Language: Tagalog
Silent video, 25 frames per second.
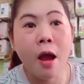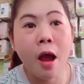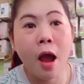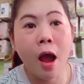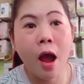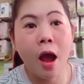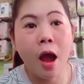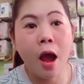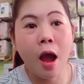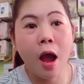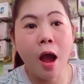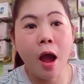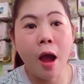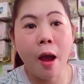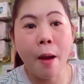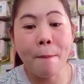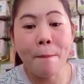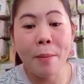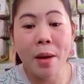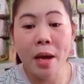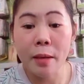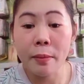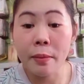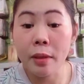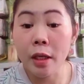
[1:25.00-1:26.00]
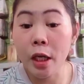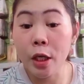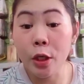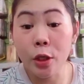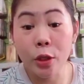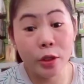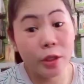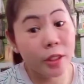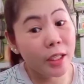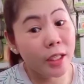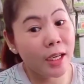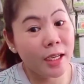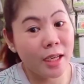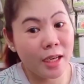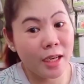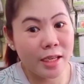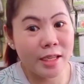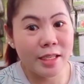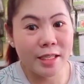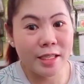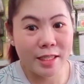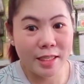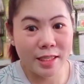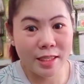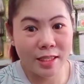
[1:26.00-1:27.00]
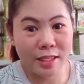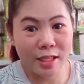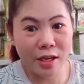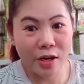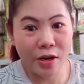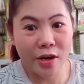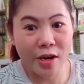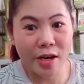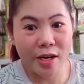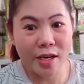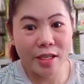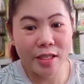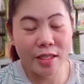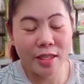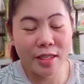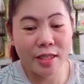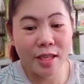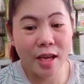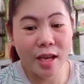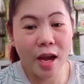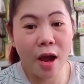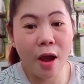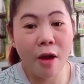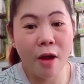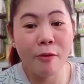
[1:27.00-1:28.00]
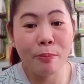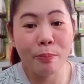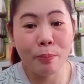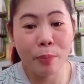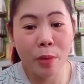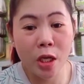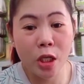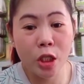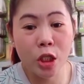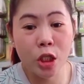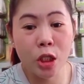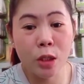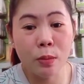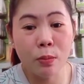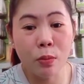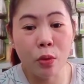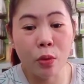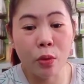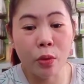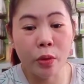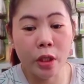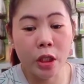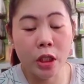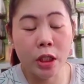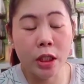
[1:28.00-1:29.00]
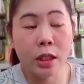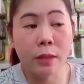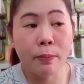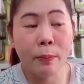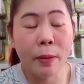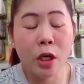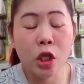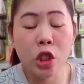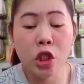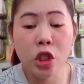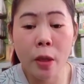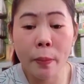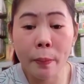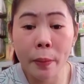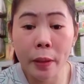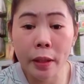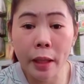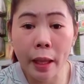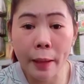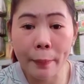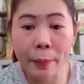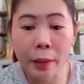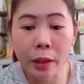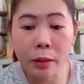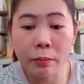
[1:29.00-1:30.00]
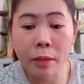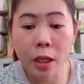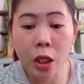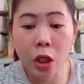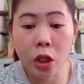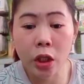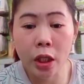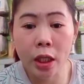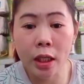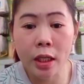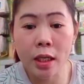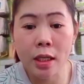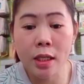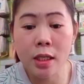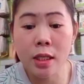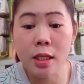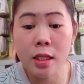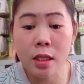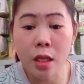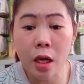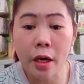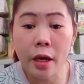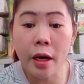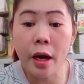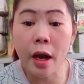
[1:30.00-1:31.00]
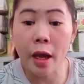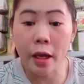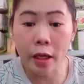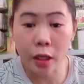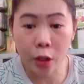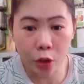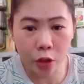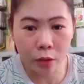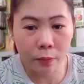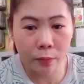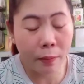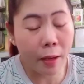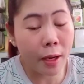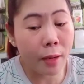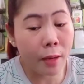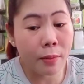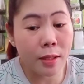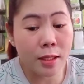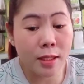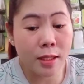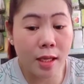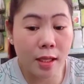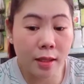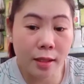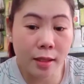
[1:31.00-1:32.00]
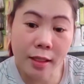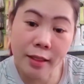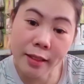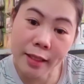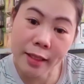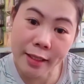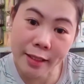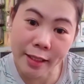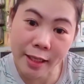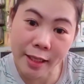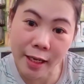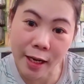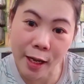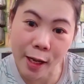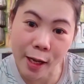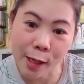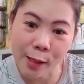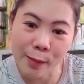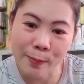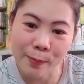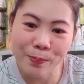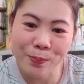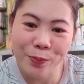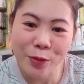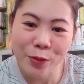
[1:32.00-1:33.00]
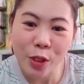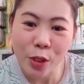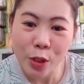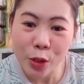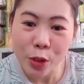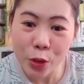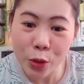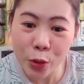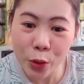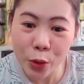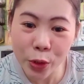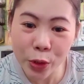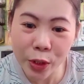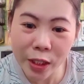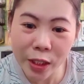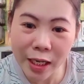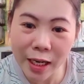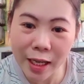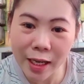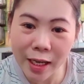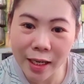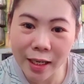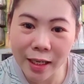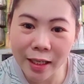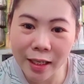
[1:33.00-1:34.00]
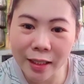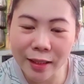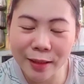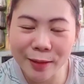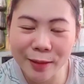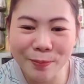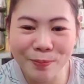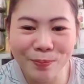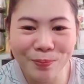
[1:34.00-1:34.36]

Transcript: uh, para magkaroon ka ng star sa Facebook Reels. Pero, syempre, dapat meron ka ng star icon para masendan ka nila. So, yun lang.